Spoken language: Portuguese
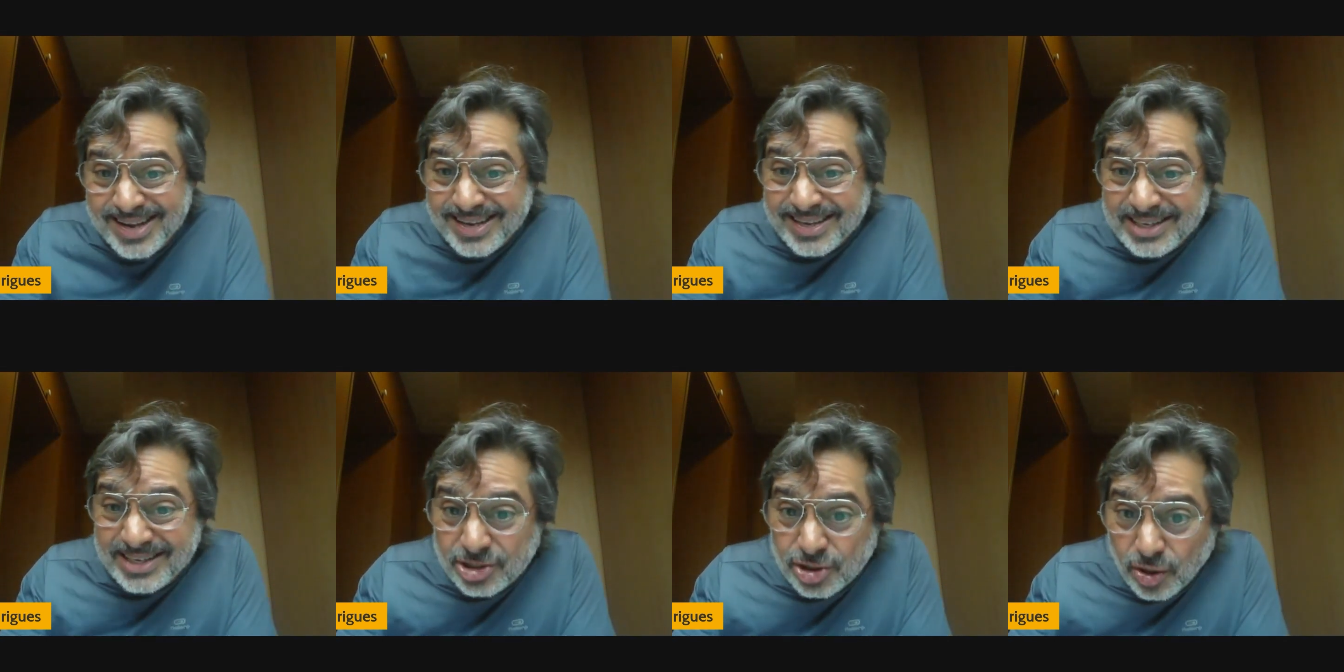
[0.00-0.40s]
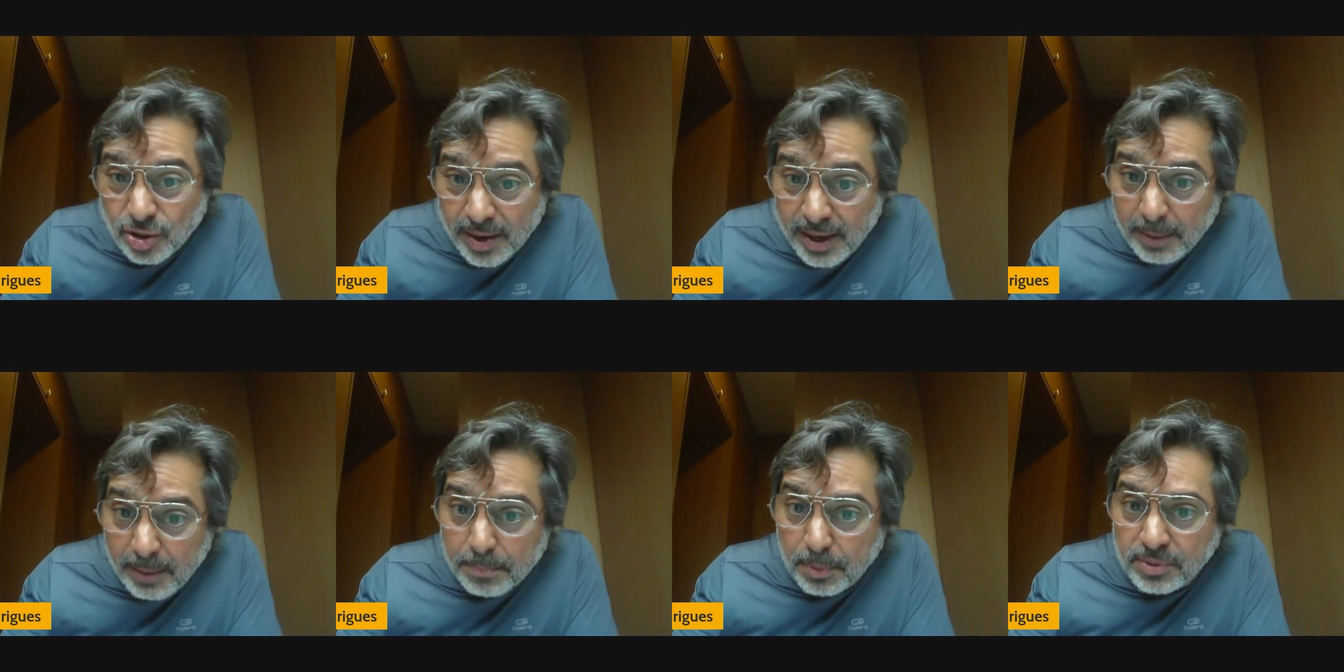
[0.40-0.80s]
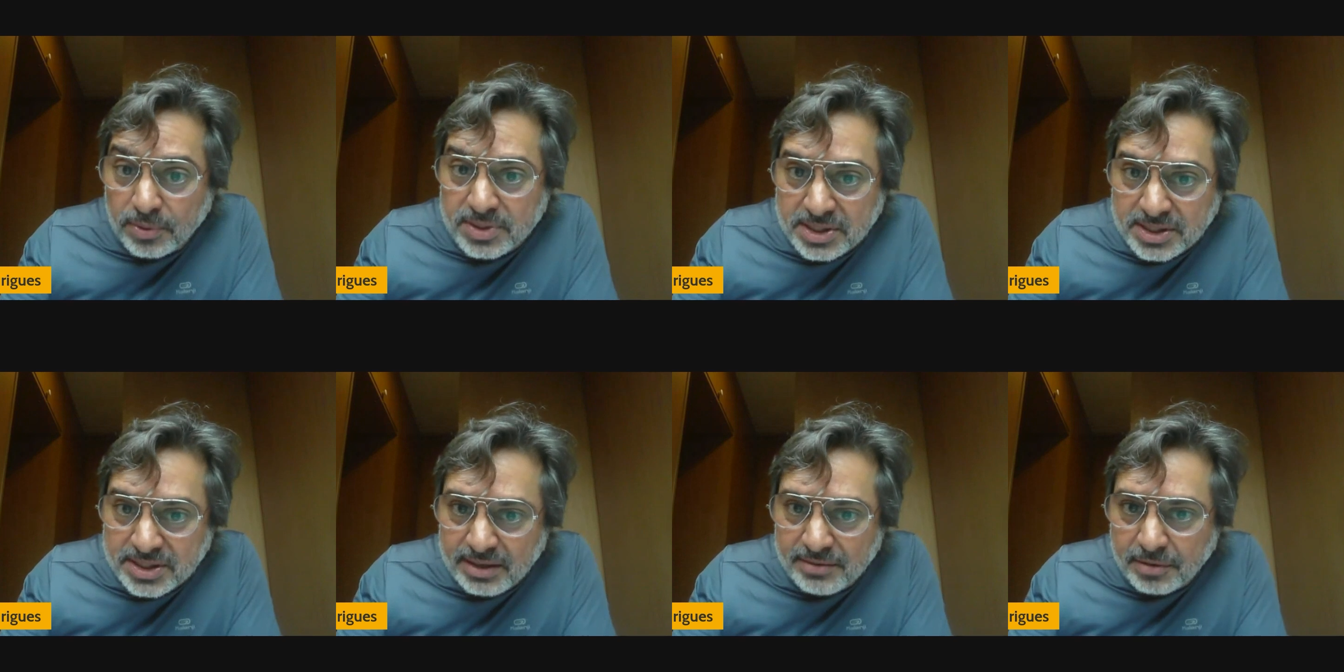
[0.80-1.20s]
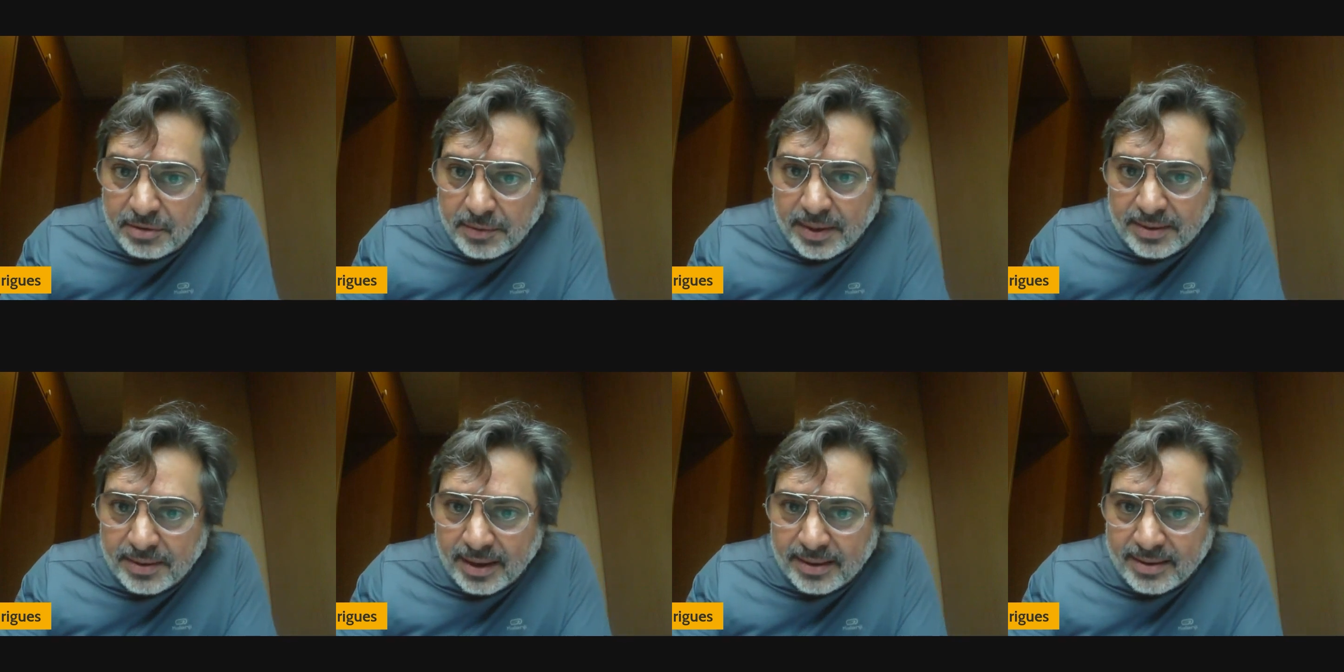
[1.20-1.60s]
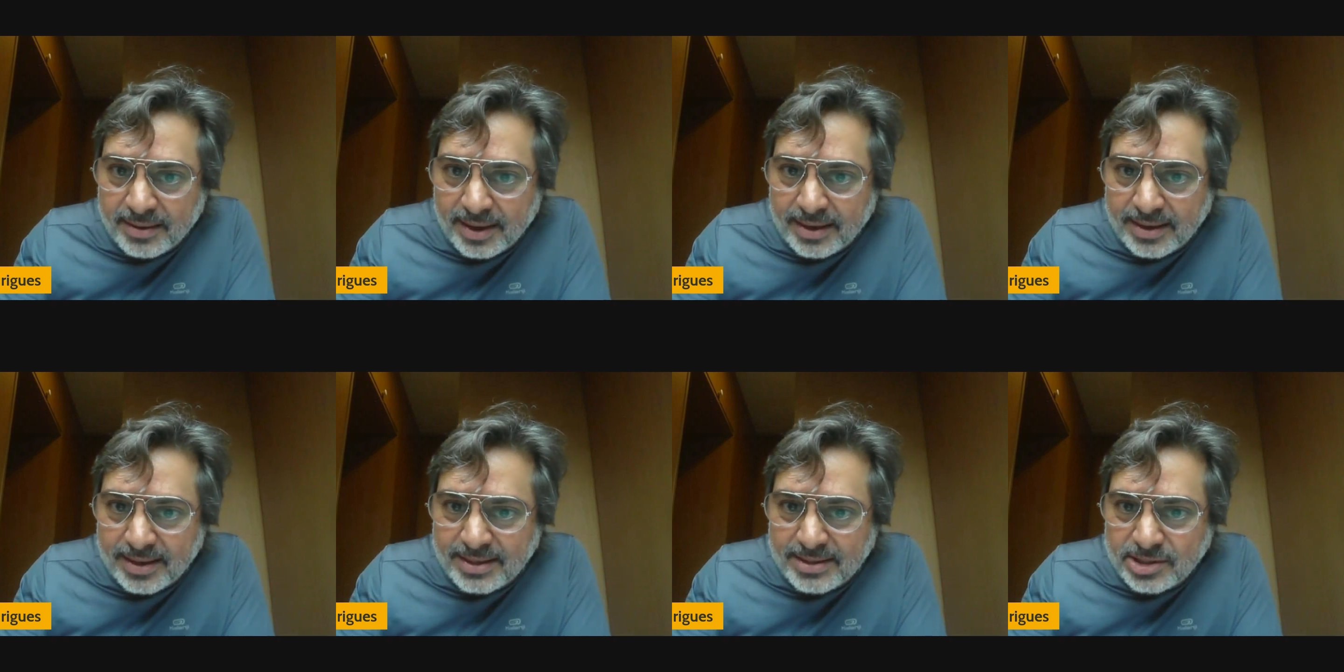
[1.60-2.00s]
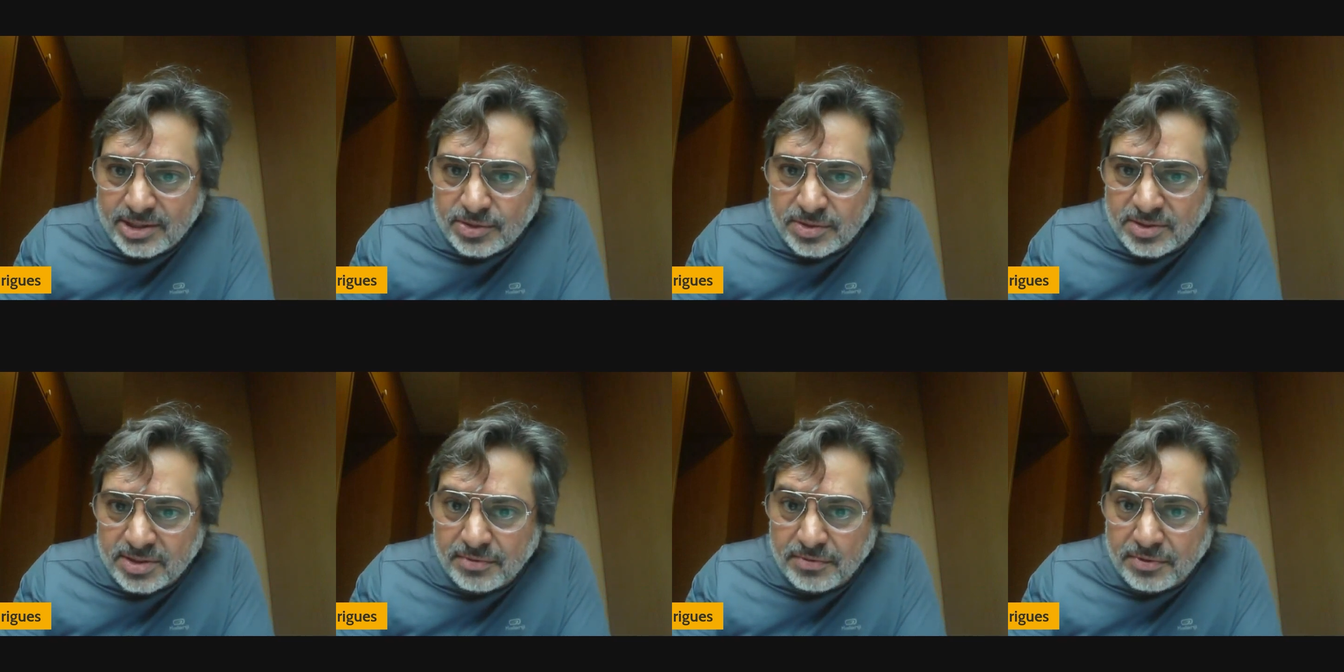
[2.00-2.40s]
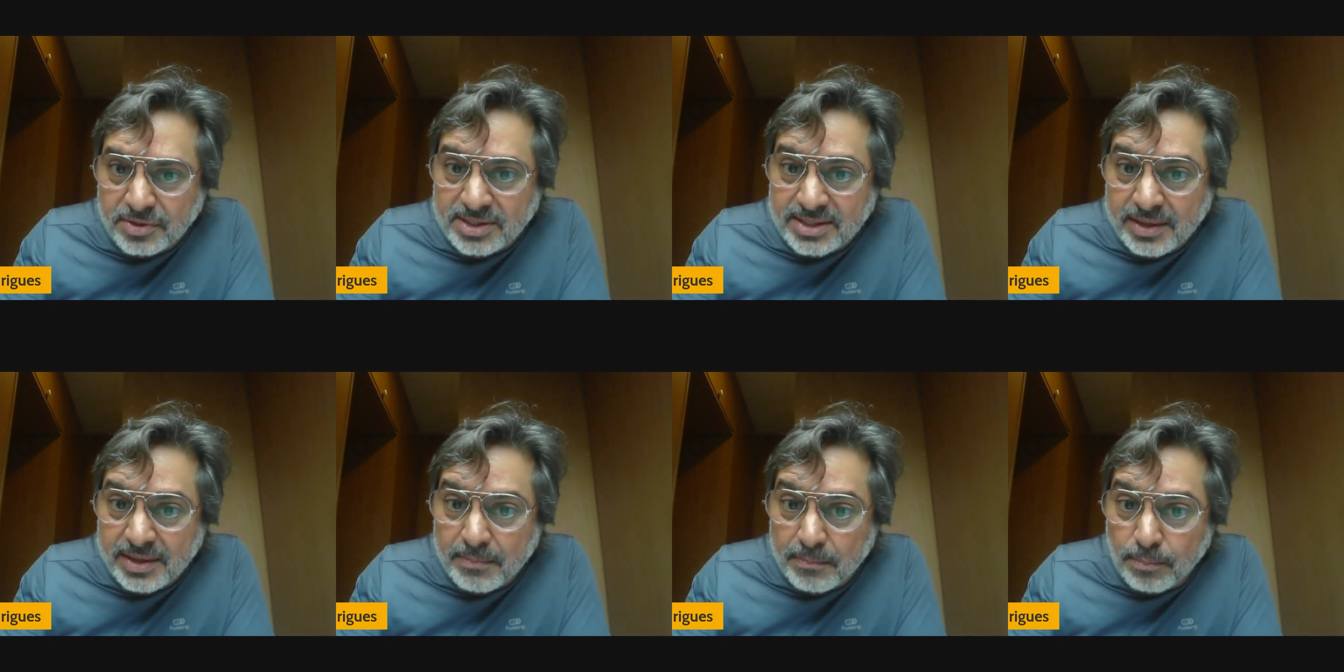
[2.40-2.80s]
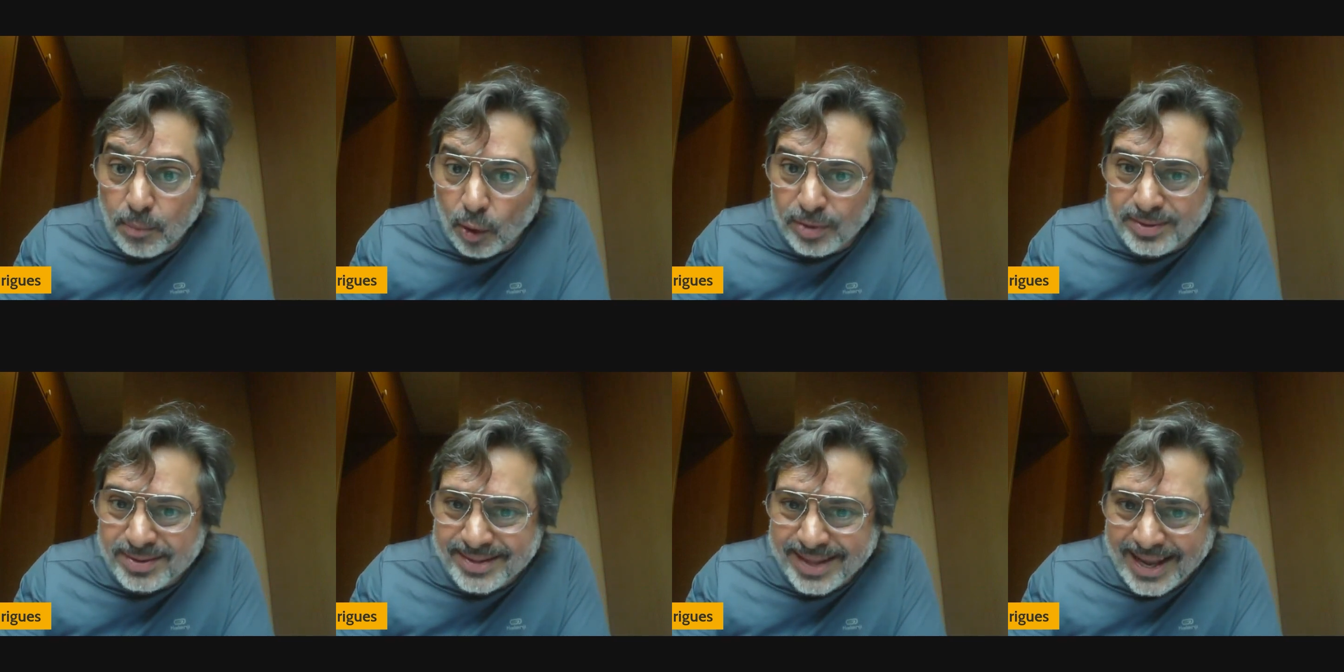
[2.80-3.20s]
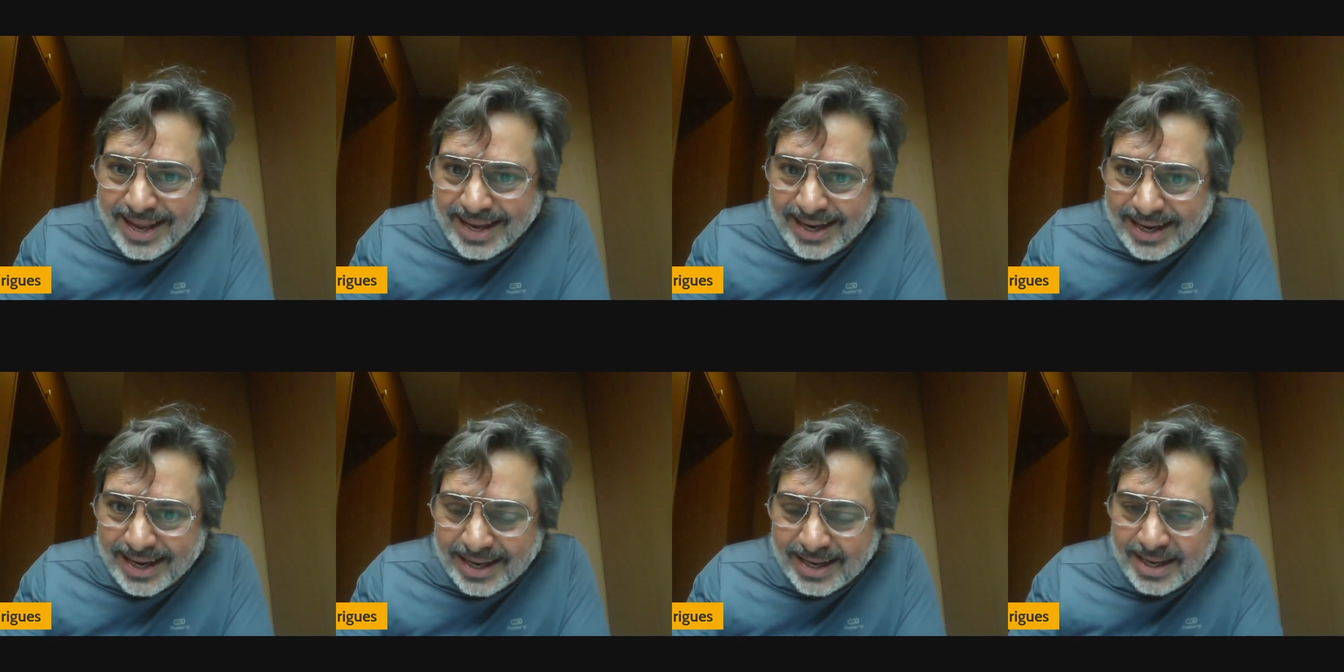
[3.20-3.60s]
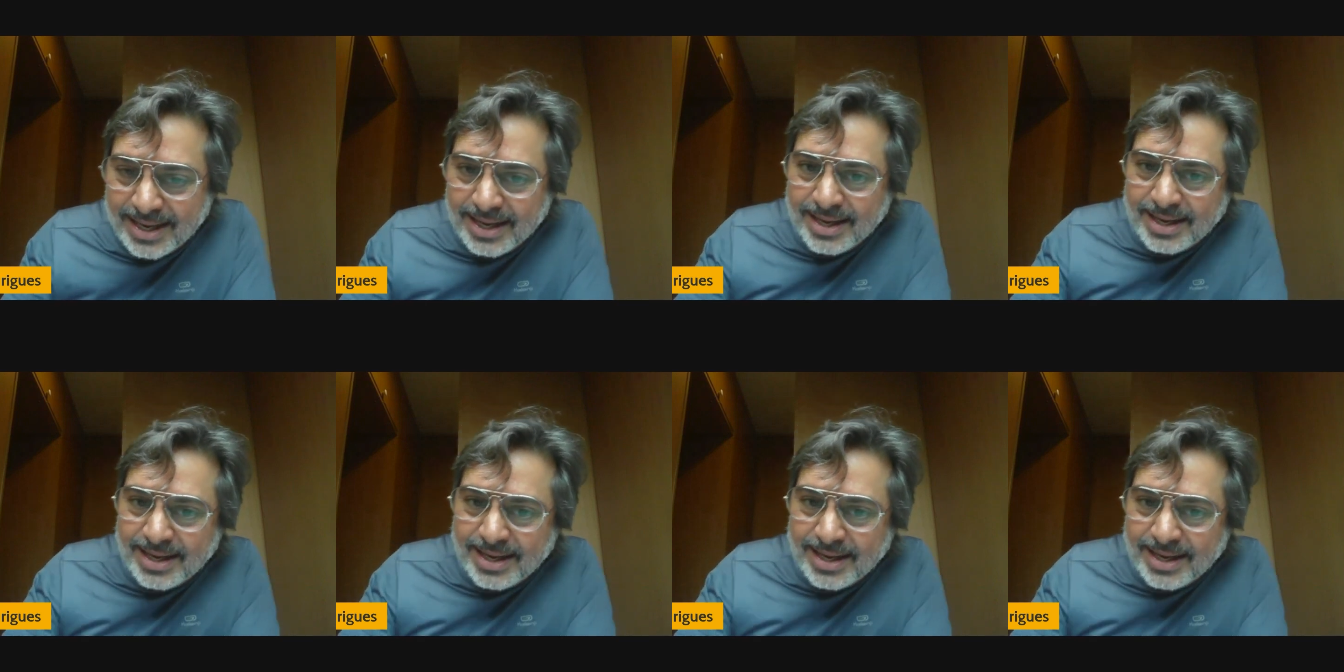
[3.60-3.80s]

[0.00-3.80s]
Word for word: e só é possível entender isso se você modela